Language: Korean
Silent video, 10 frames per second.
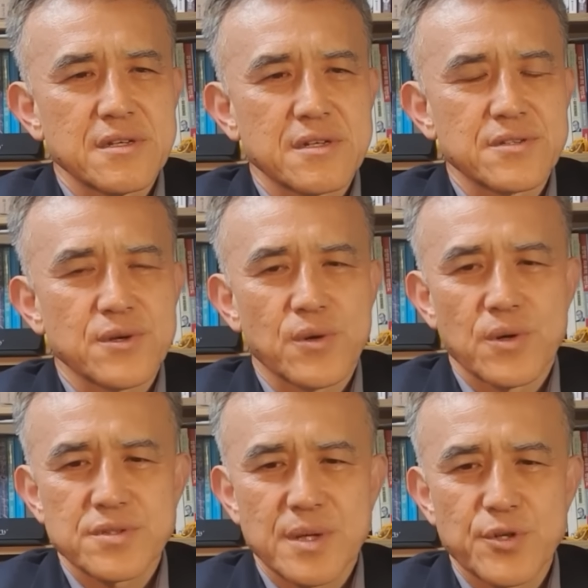그래서
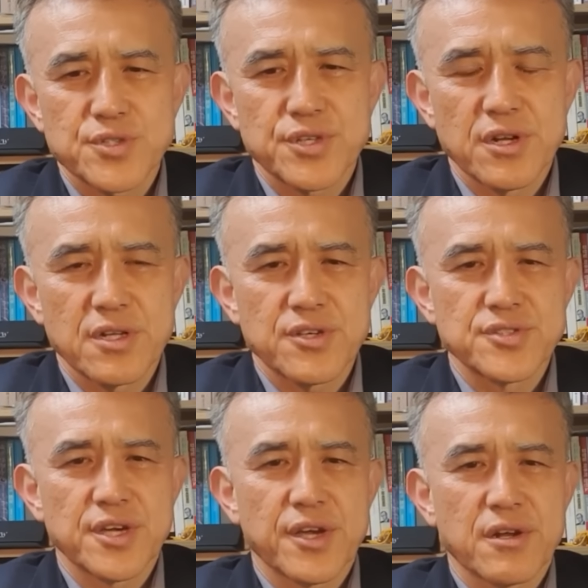3월 7일
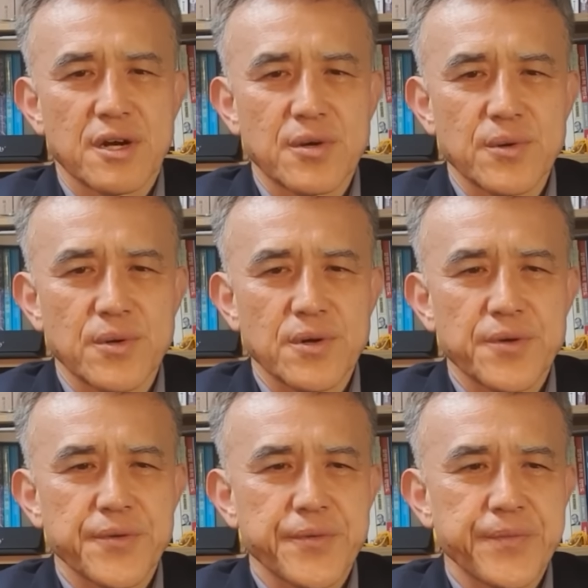기자회견을 갖고
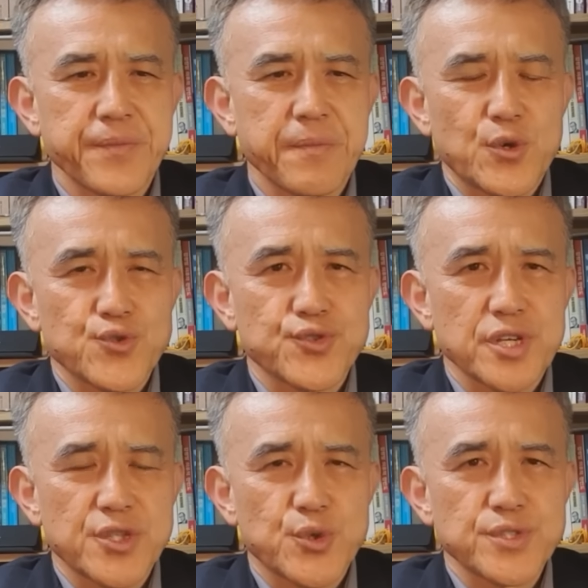
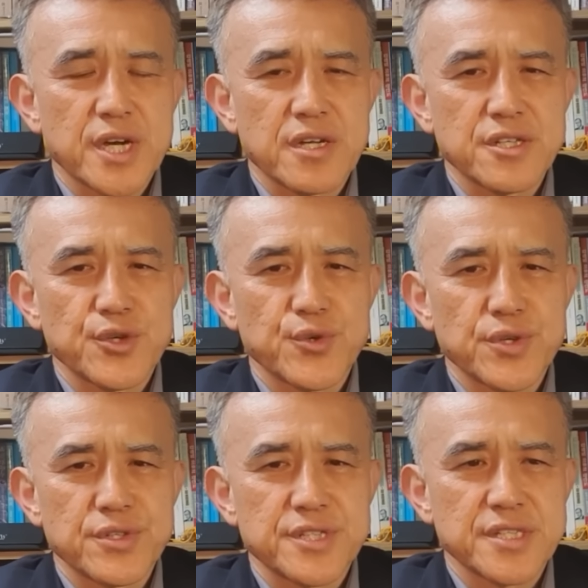교수들이 존재하는
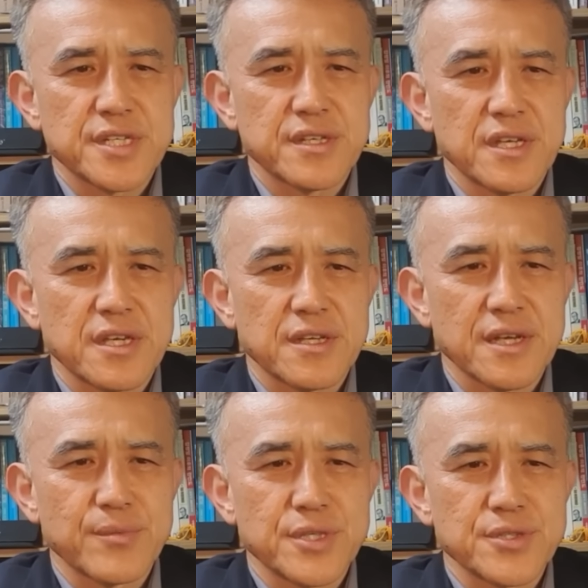이유는 제자들이 있기
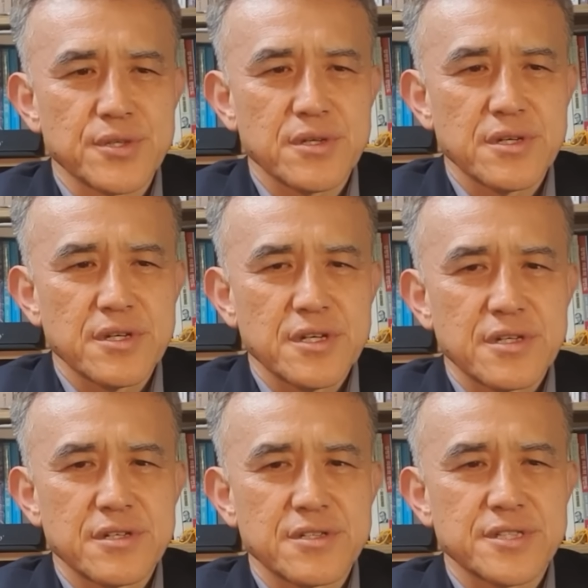때문이죠.
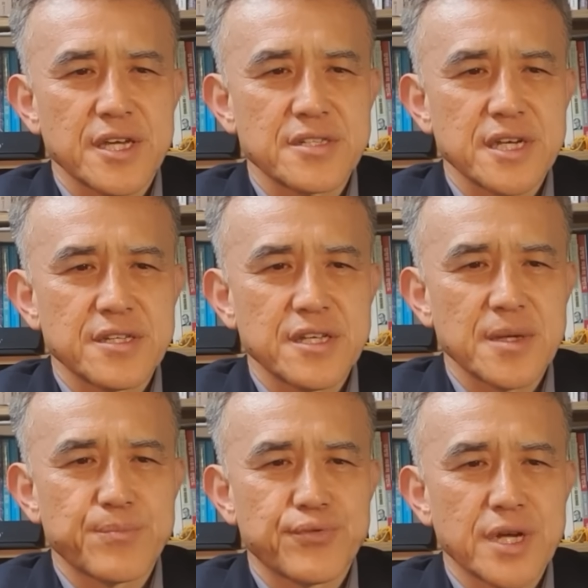그
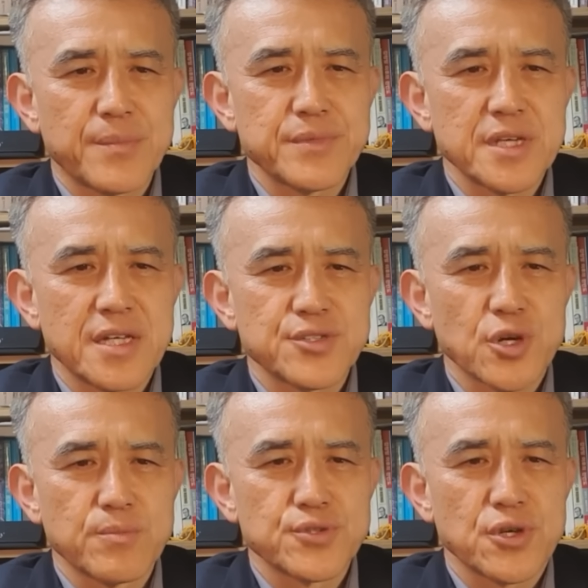제자들이 불합리한
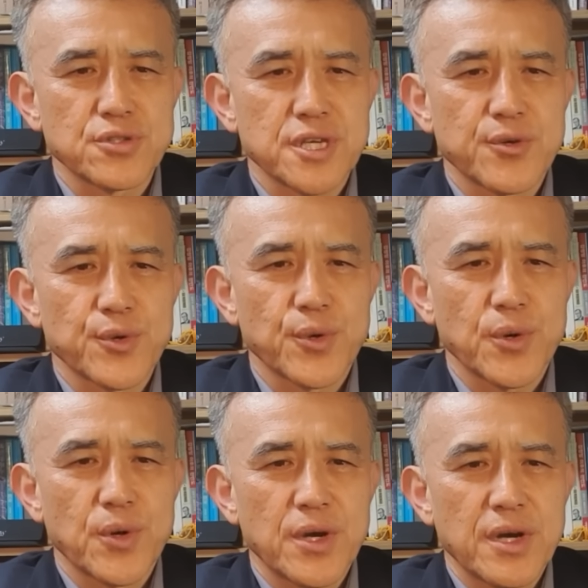정부
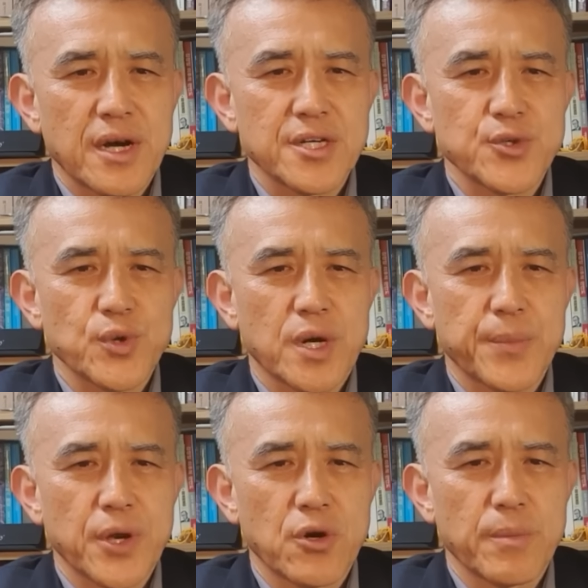정책으로 학교와
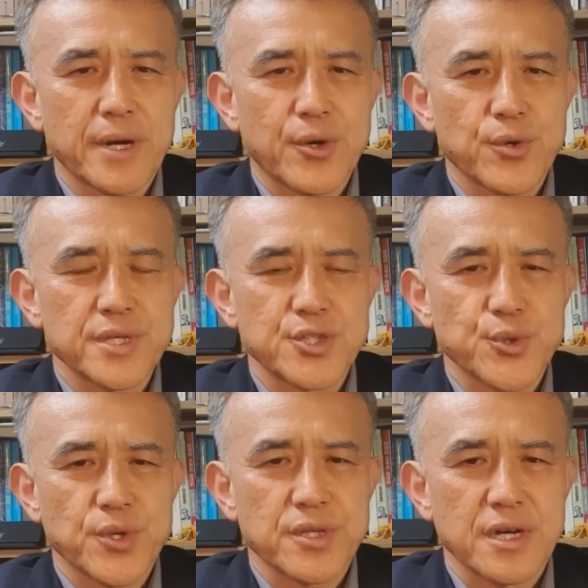병원 밖으로
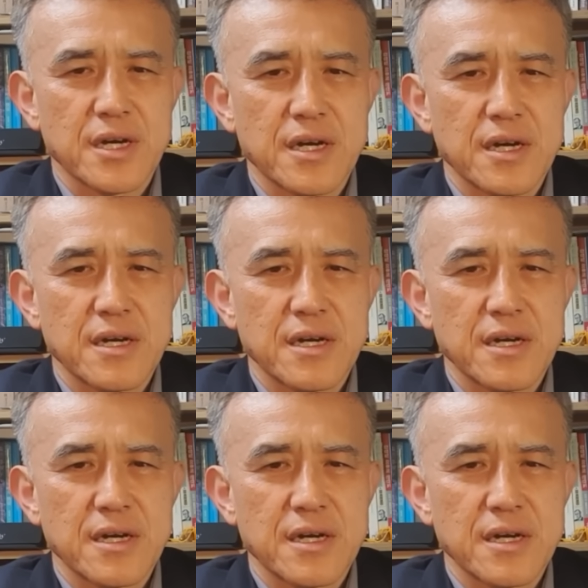내쫓겼다.